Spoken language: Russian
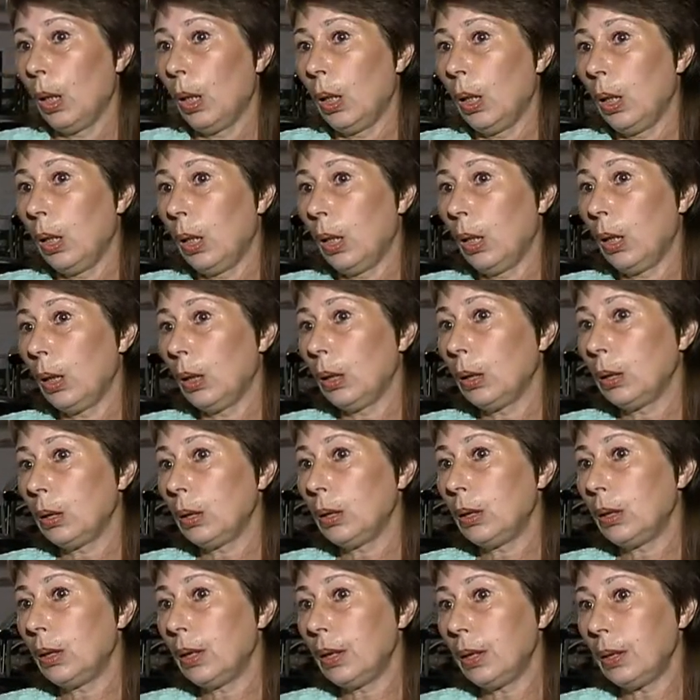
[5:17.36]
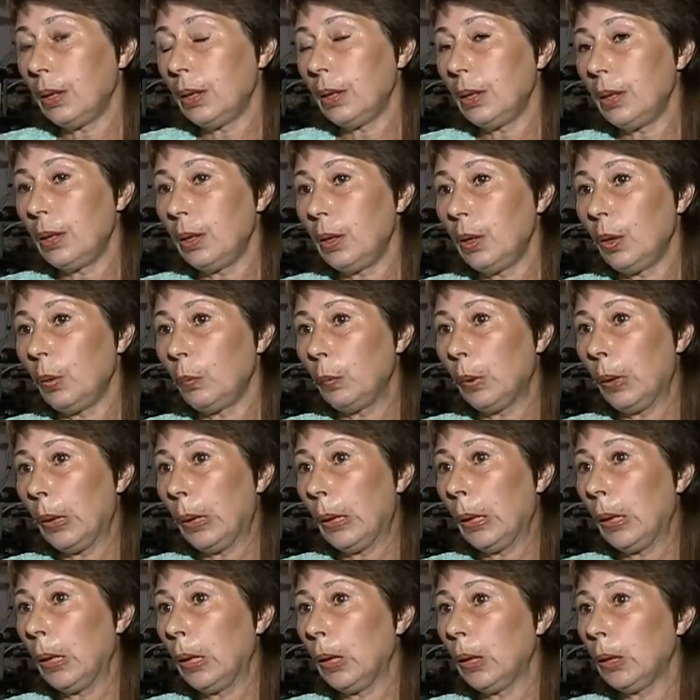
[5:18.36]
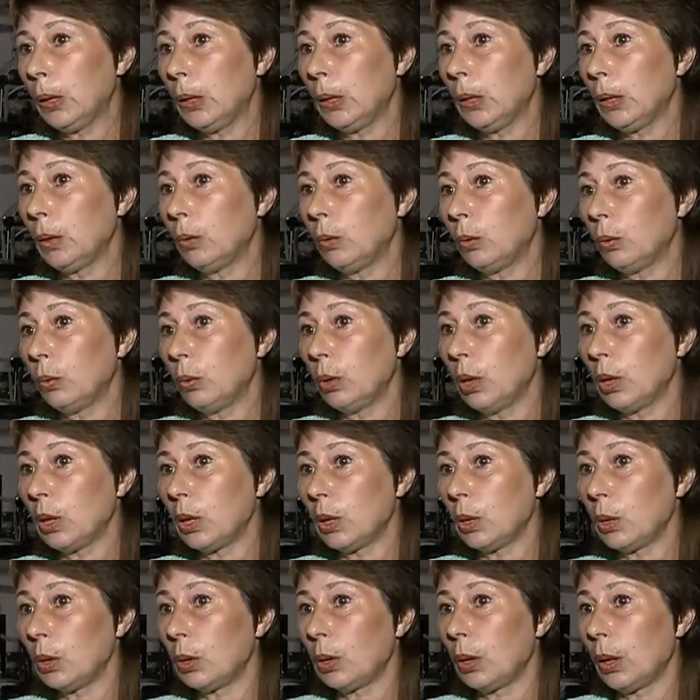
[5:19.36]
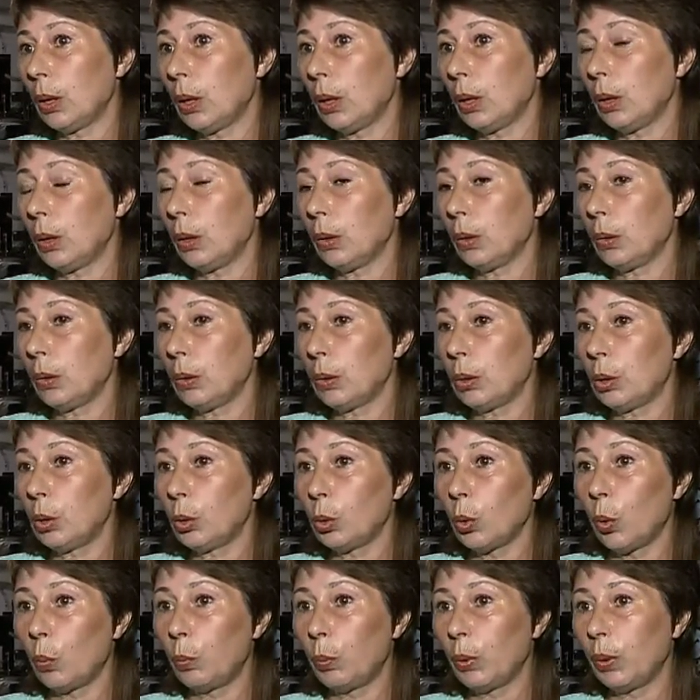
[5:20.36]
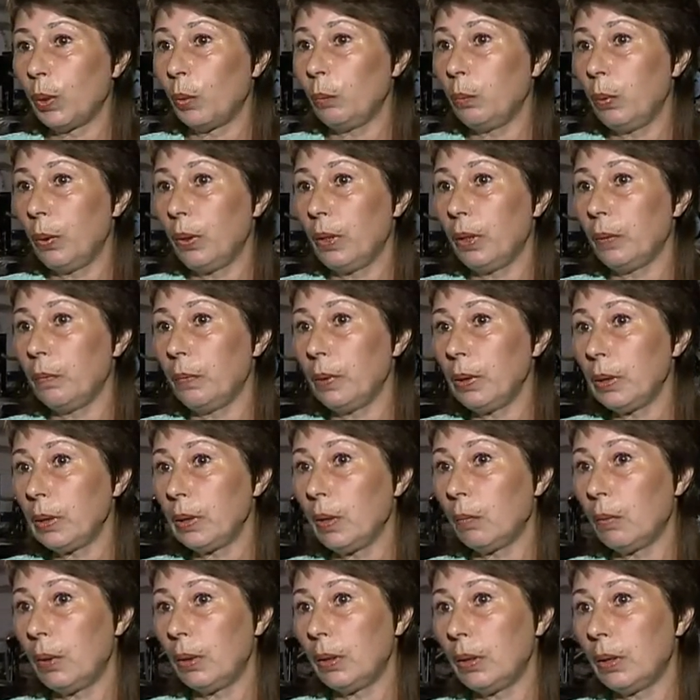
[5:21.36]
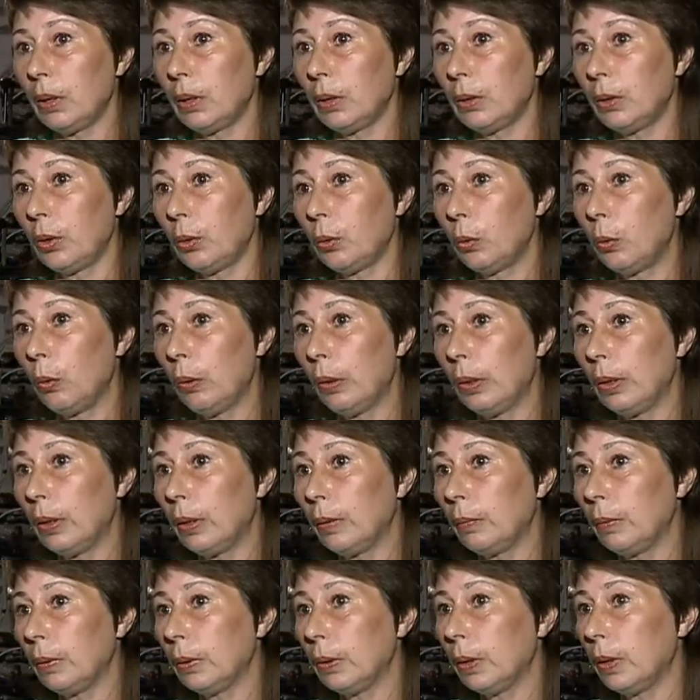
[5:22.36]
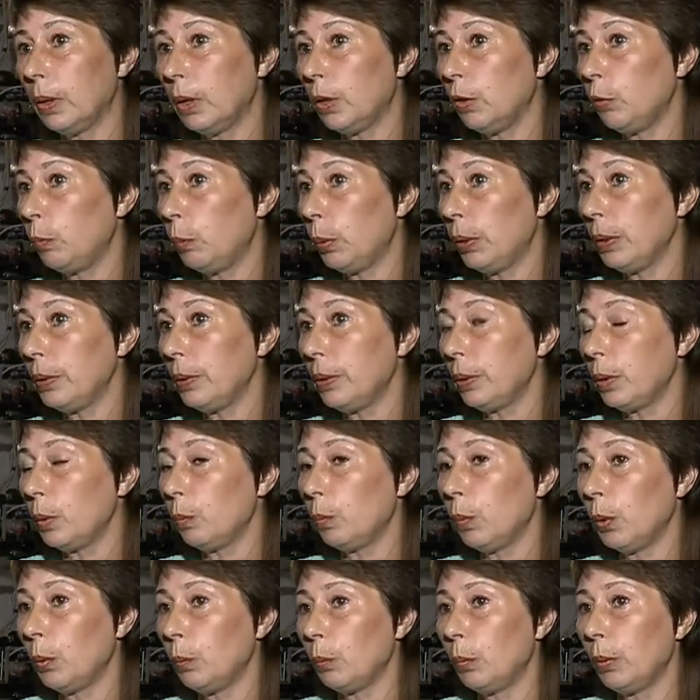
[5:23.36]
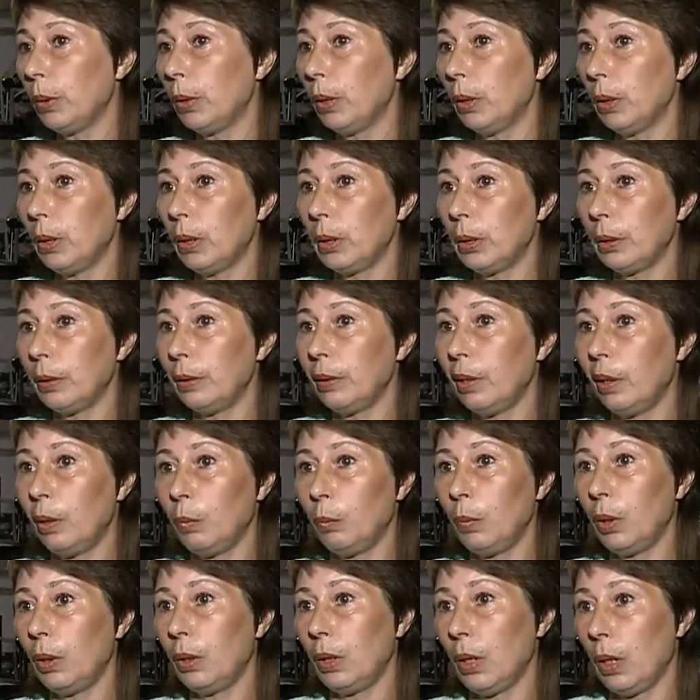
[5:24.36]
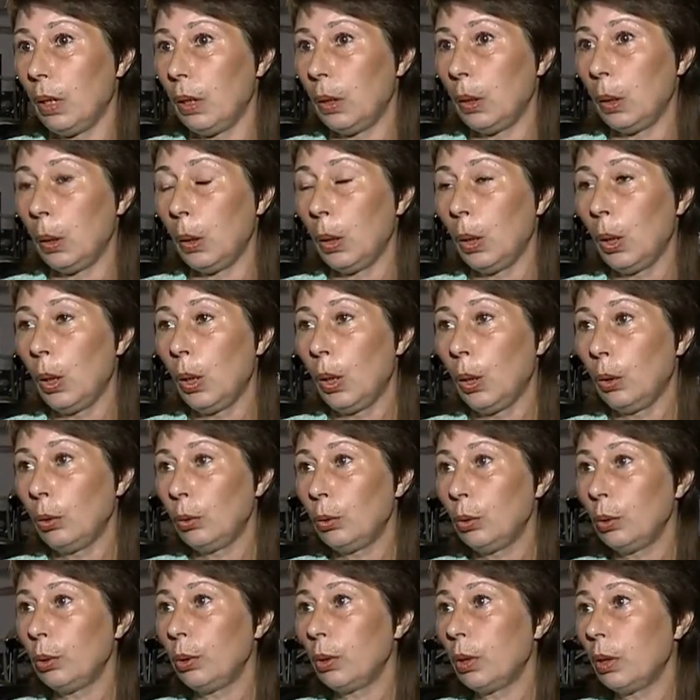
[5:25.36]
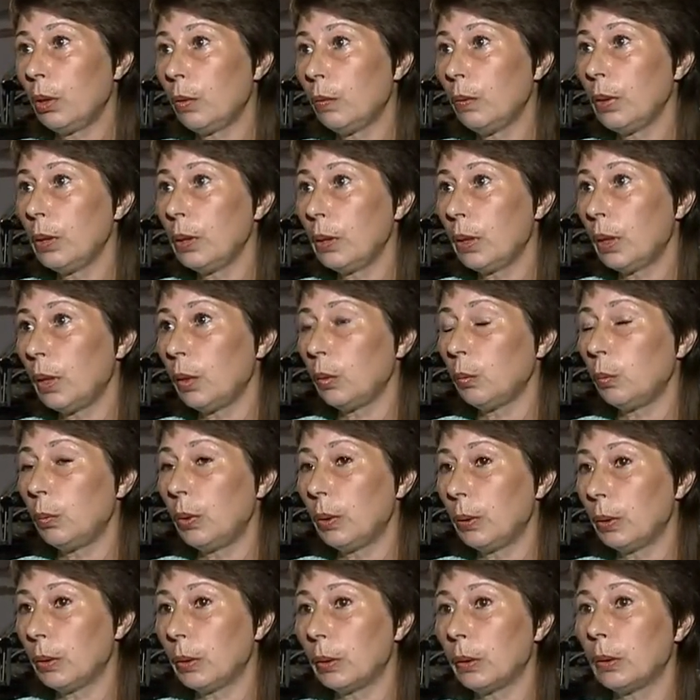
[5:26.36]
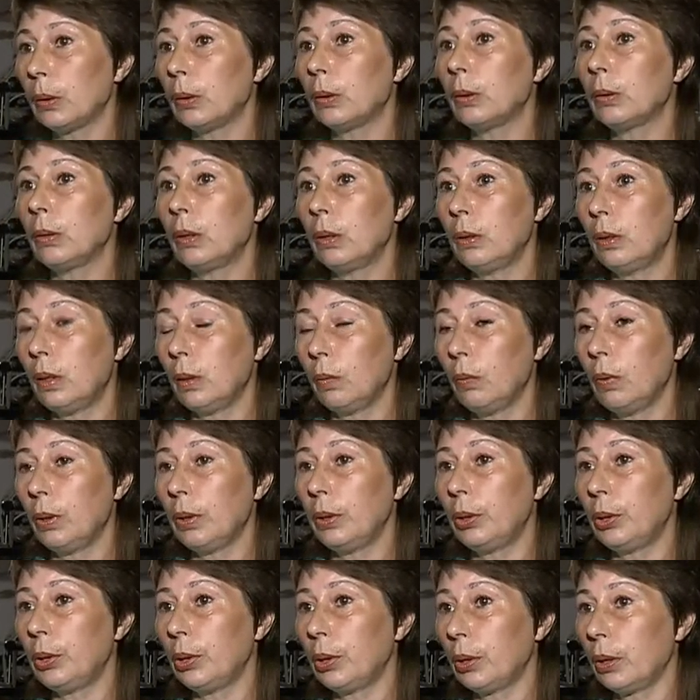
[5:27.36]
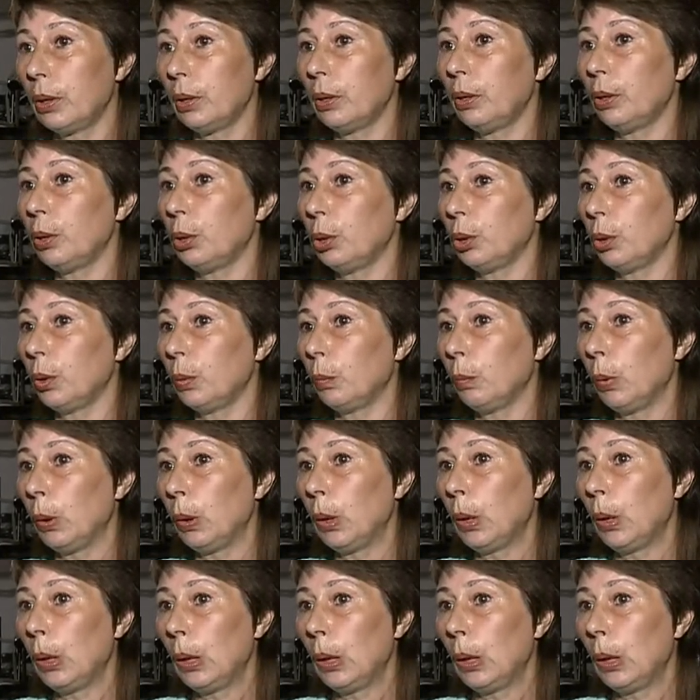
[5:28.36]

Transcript: системы? С их системы э, у нас э, сопла были выставлены, отрегулированы, и, в принципе, мы их не меняли. То есть, как выстроен был гидравлический режим,